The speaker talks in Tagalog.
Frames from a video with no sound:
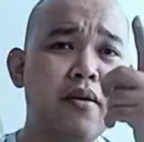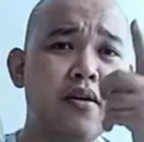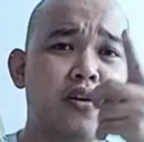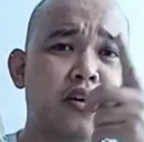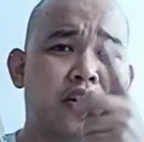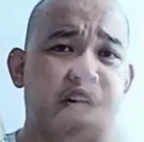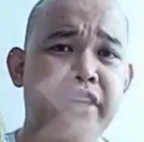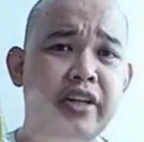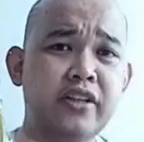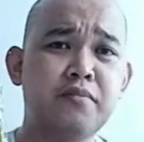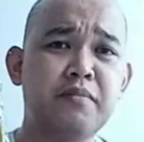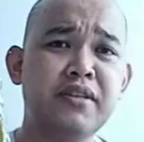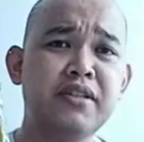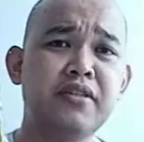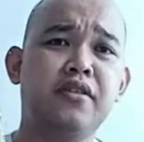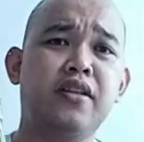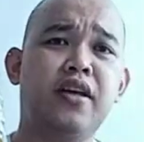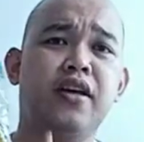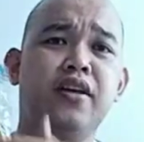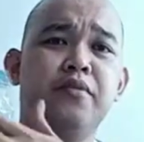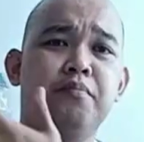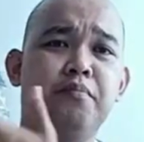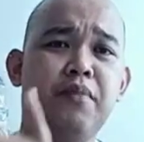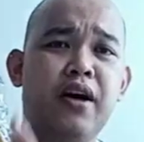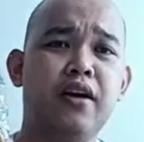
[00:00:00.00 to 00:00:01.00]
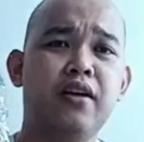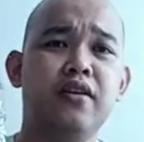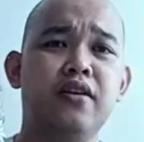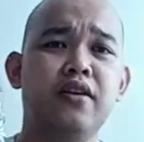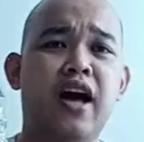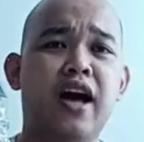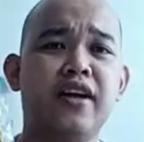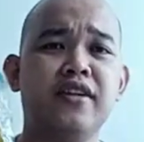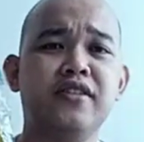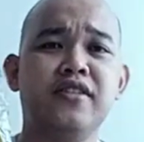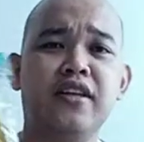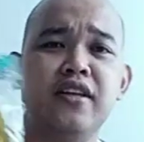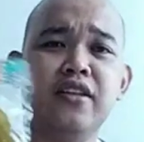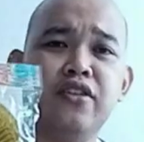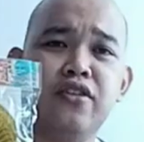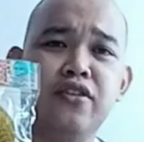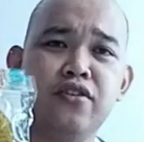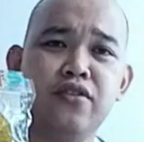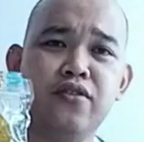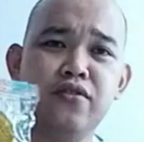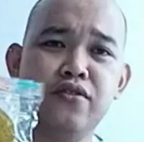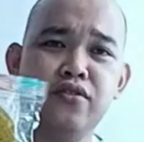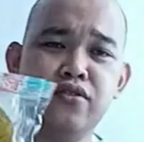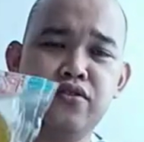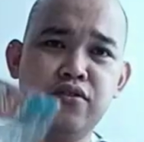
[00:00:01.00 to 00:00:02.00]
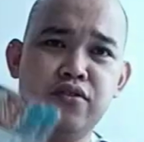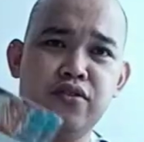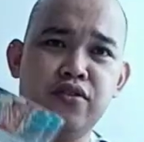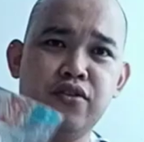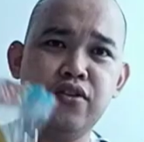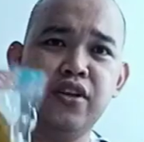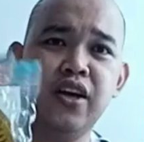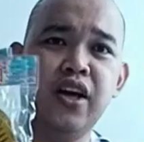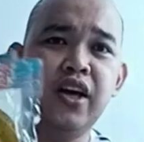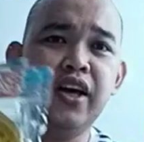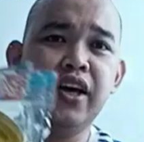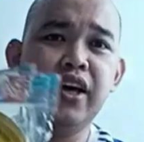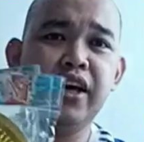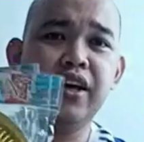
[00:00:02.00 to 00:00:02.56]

pang Christmas din, pang accent nyo. So, yun.